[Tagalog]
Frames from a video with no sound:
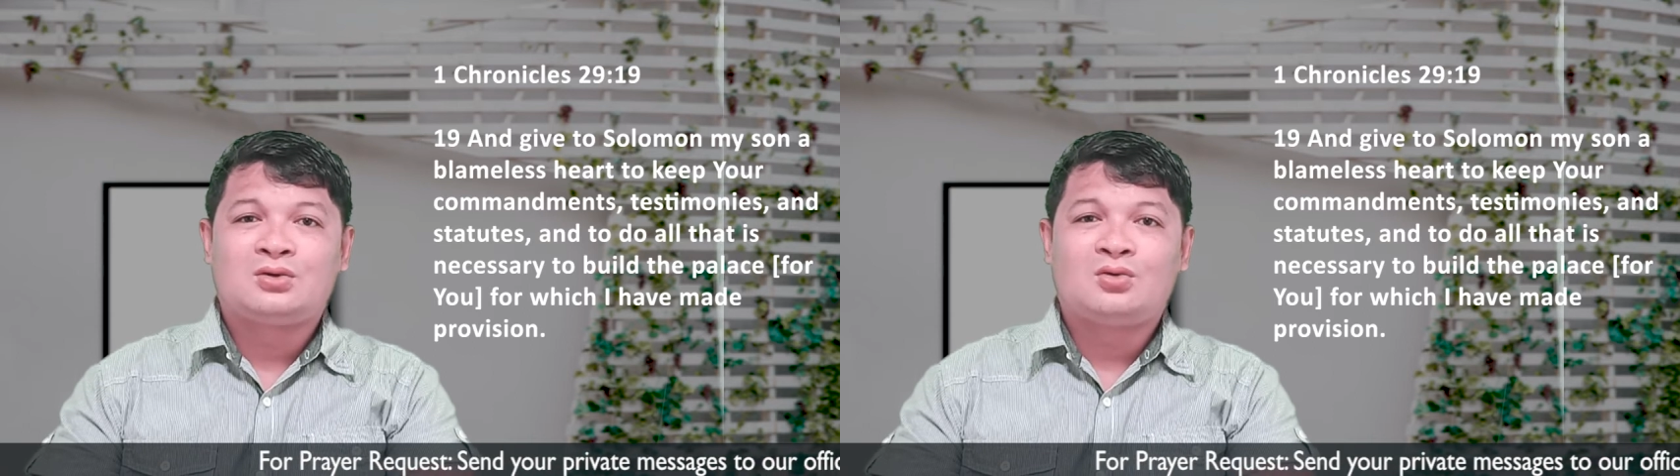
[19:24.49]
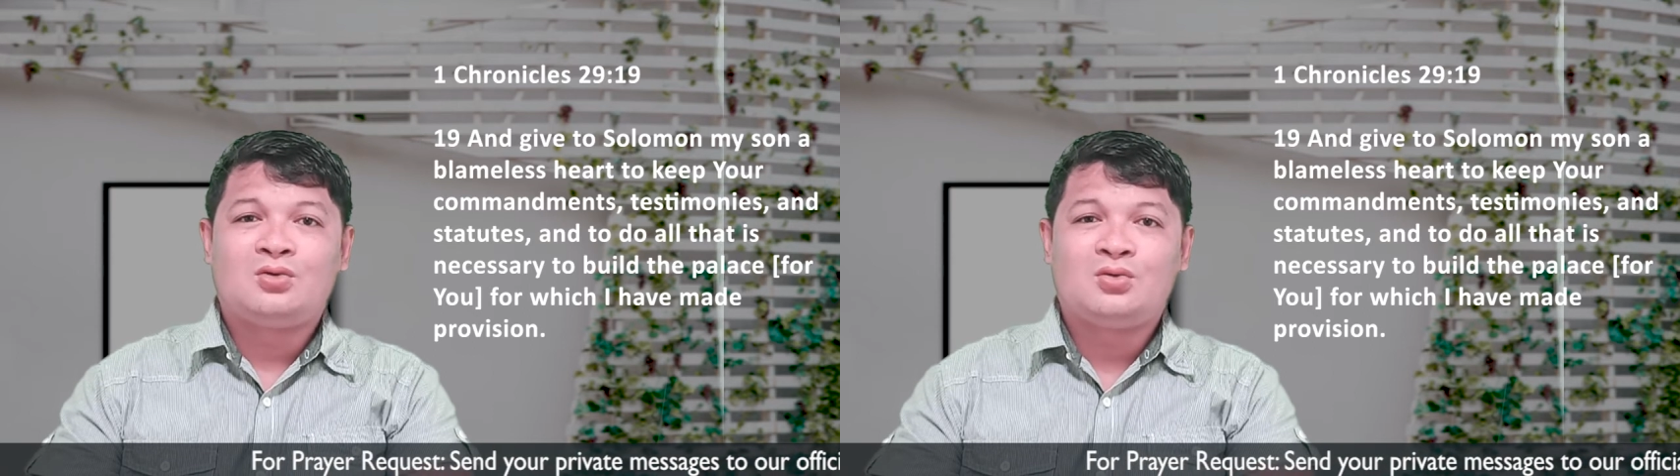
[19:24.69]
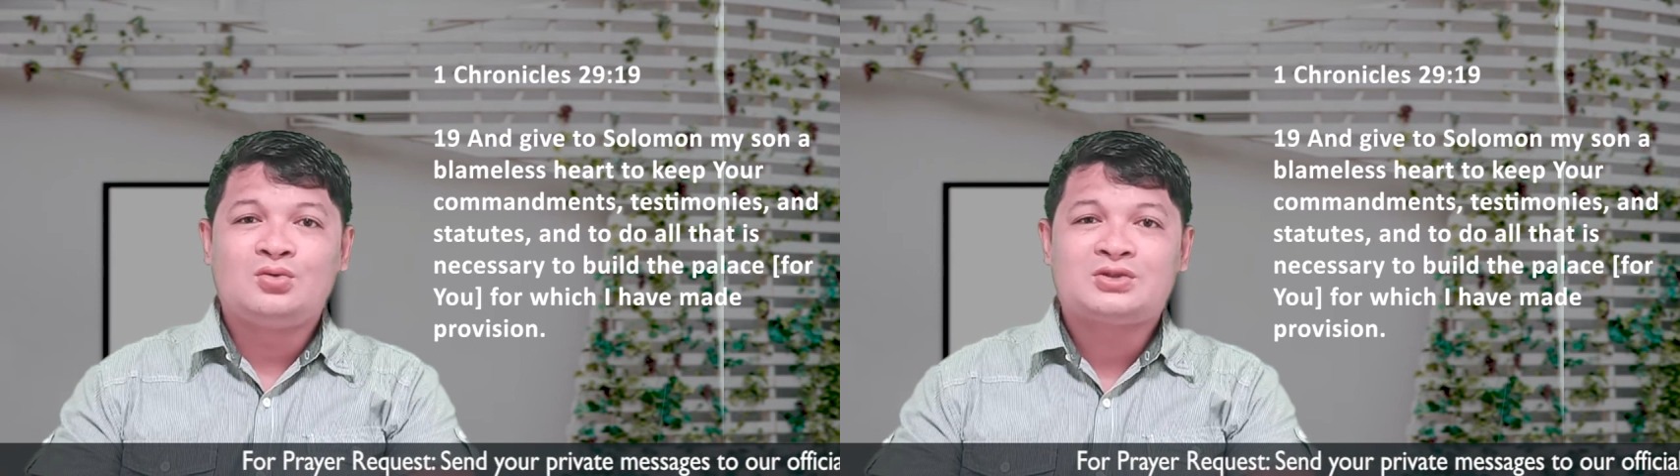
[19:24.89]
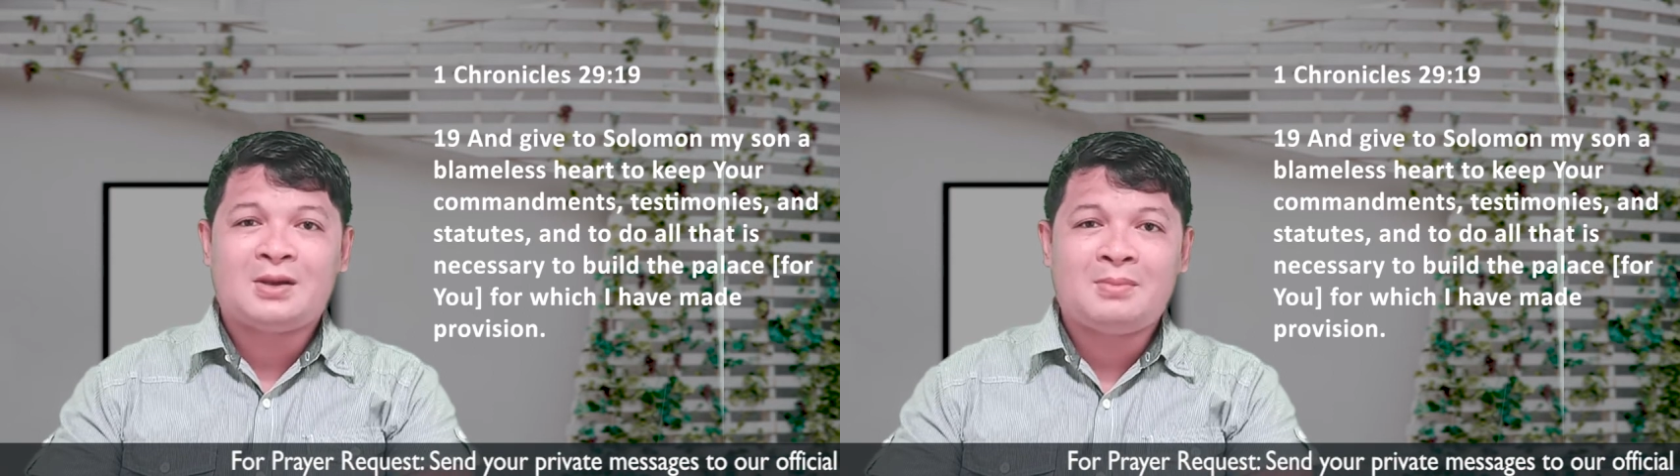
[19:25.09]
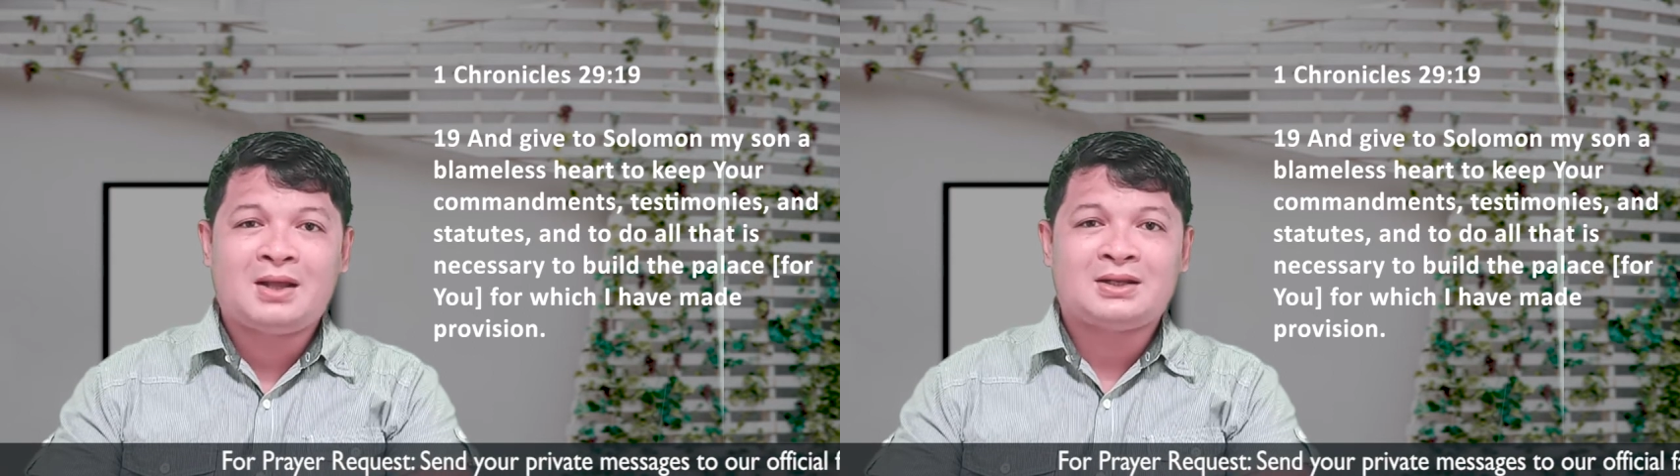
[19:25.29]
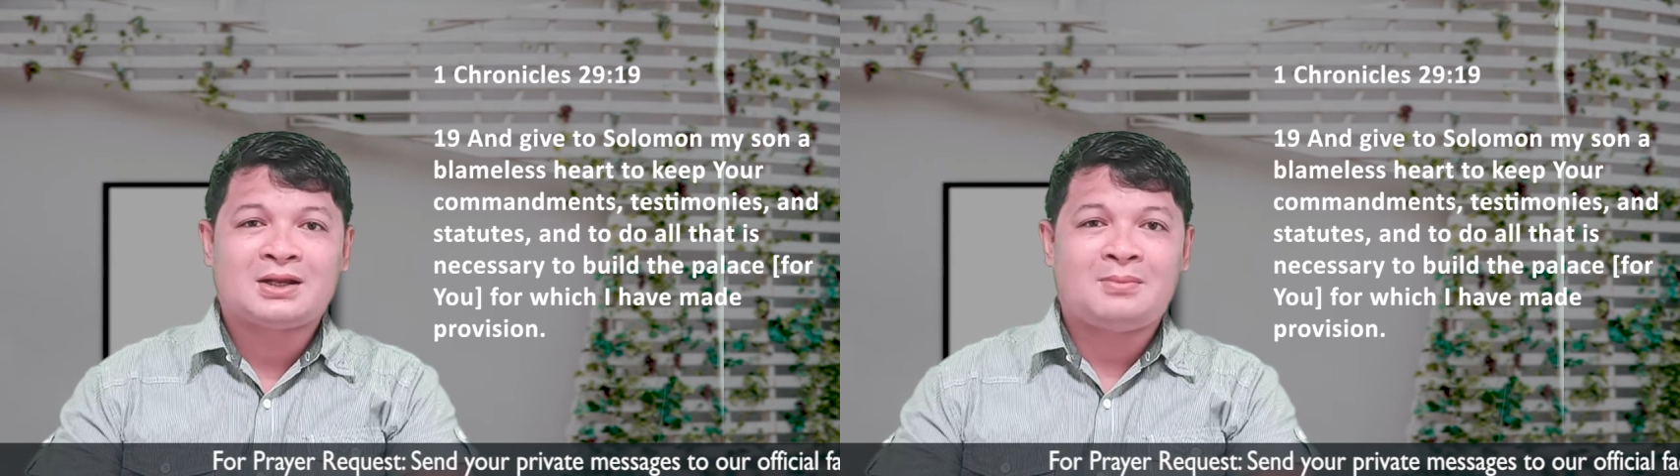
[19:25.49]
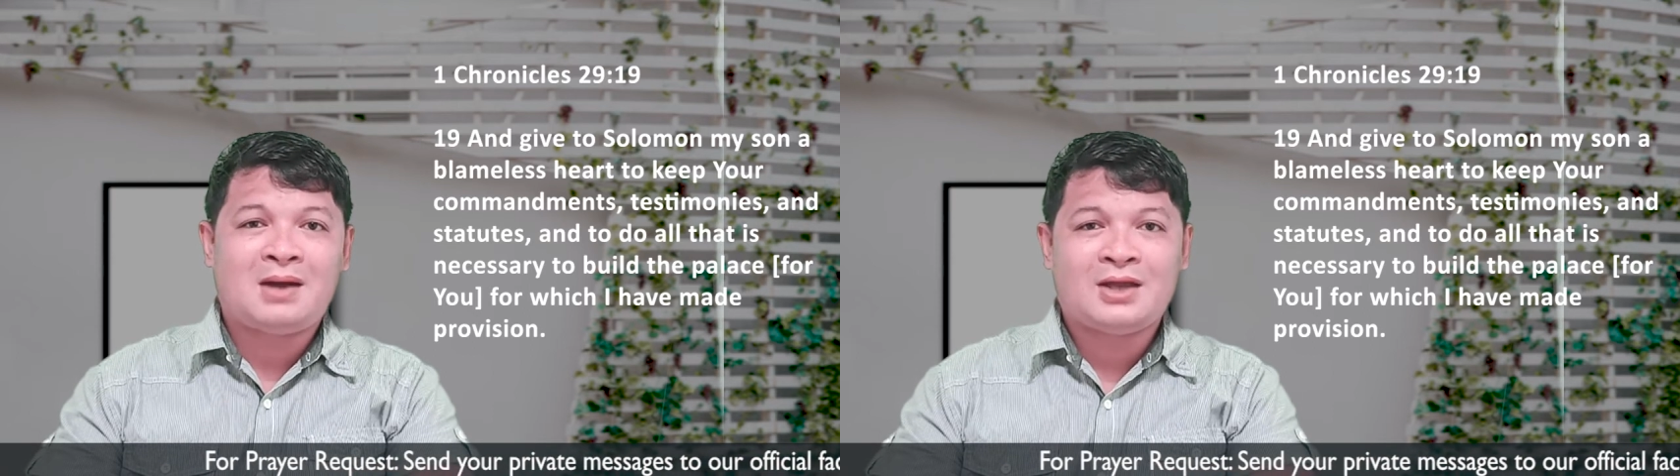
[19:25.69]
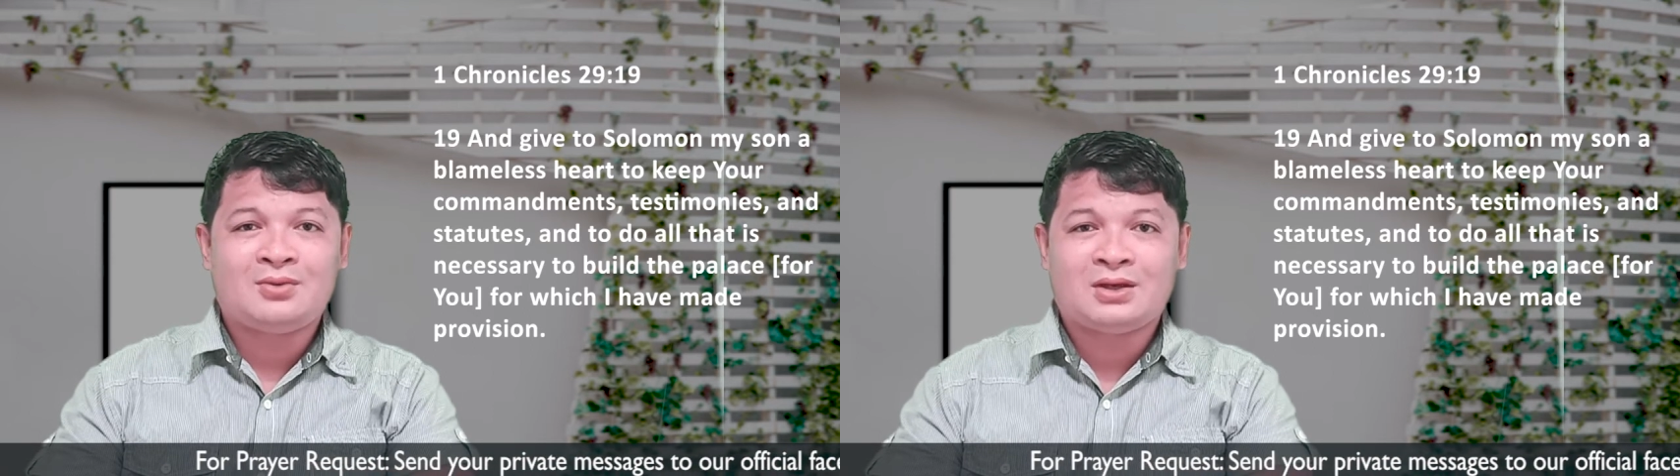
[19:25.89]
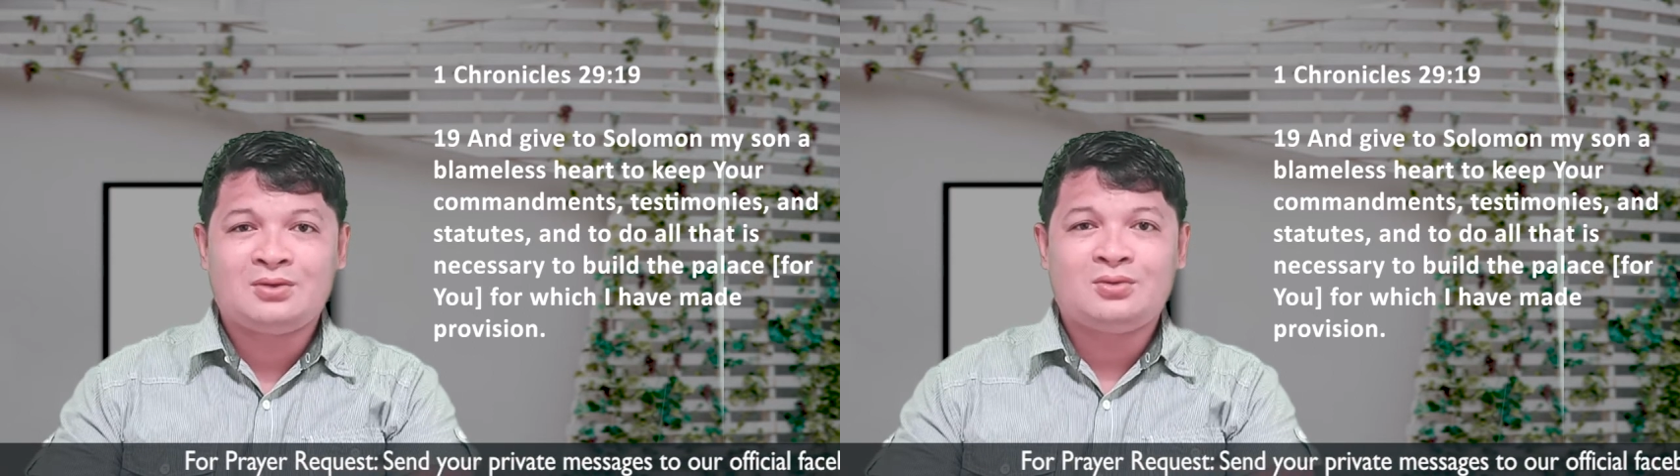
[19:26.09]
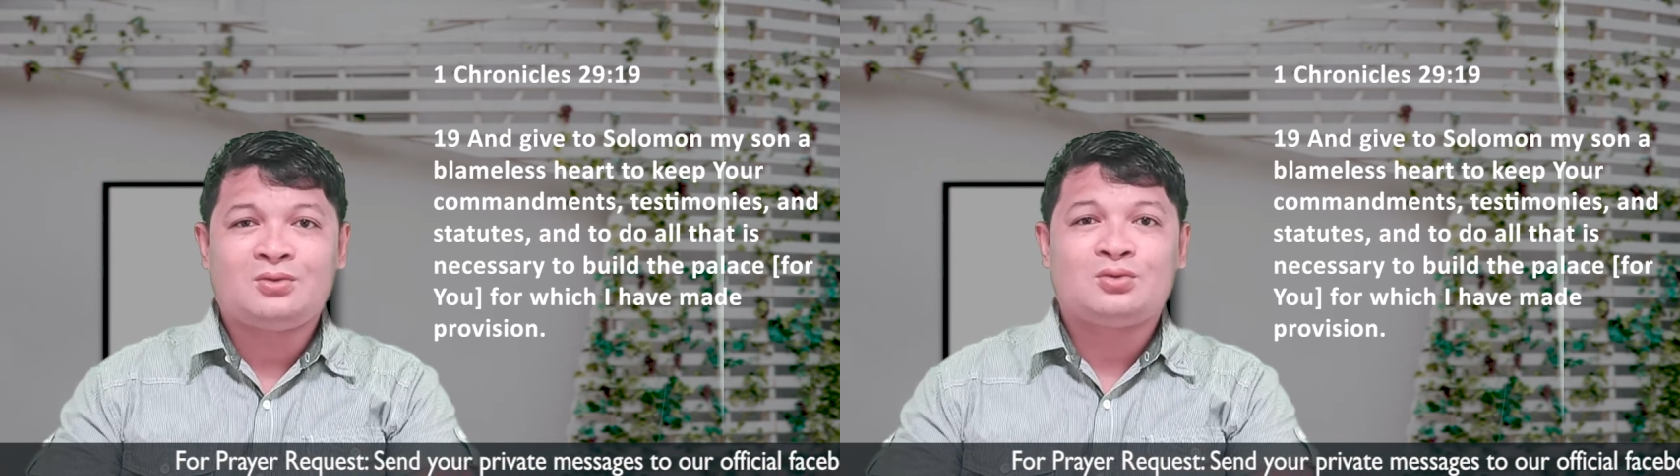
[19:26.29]
kung unsa man kamaayo ang
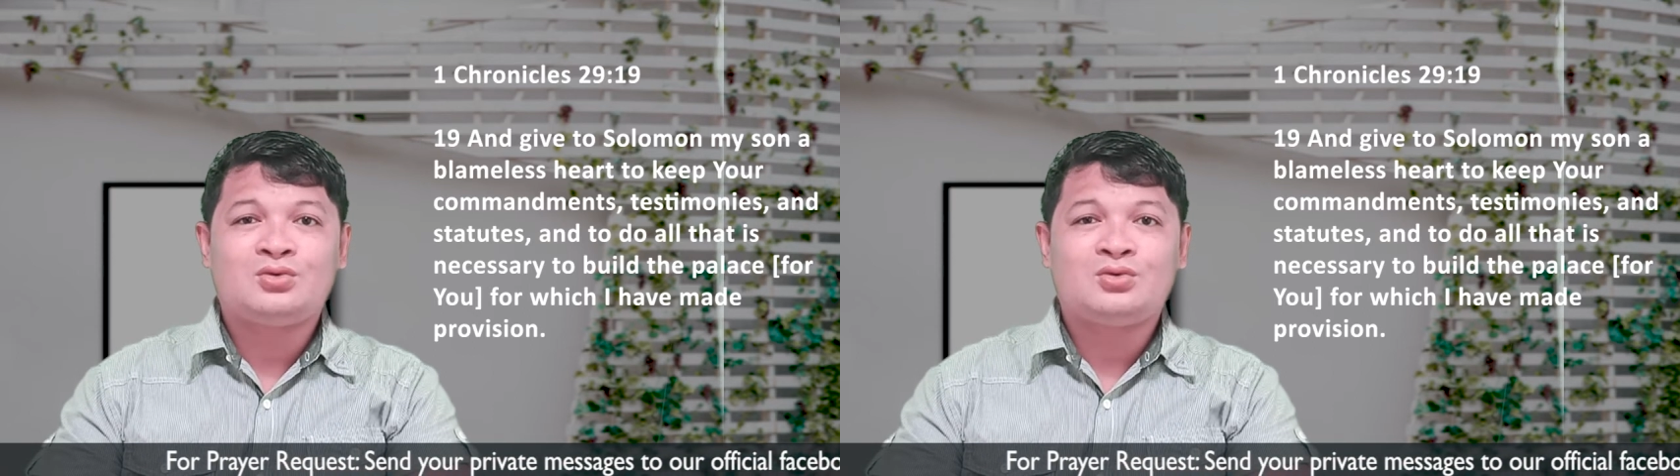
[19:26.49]
Ginoo